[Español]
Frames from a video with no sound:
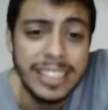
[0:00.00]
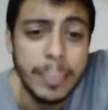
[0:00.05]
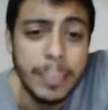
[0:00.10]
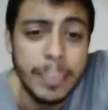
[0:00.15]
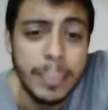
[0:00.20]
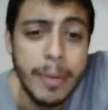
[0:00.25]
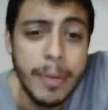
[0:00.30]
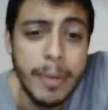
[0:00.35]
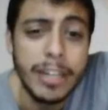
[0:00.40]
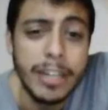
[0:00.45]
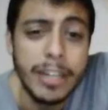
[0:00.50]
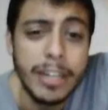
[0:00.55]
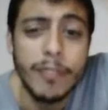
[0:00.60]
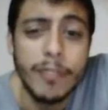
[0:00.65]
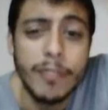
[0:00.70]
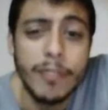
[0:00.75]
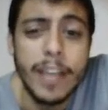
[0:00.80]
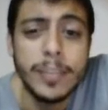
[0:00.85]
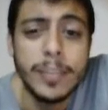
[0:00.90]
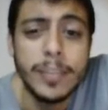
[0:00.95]
se puede meter con
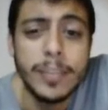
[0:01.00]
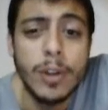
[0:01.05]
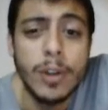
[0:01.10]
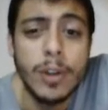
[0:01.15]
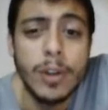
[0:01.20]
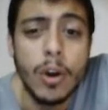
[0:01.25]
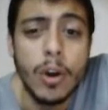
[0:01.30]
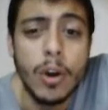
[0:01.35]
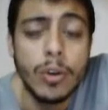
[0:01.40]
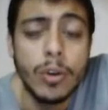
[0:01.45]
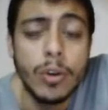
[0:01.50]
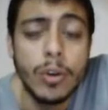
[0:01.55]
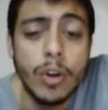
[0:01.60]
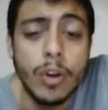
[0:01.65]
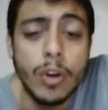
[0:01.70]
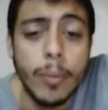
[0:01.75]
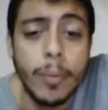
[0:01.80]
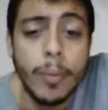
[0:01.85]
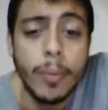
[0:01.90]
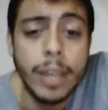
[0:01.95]
Facebook o con
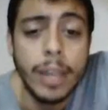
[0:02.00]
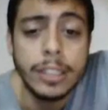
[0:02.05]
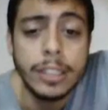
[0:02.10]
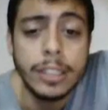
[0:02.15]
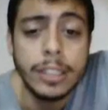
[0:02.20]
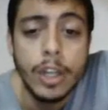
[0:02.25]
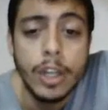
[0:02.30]
Google Plus.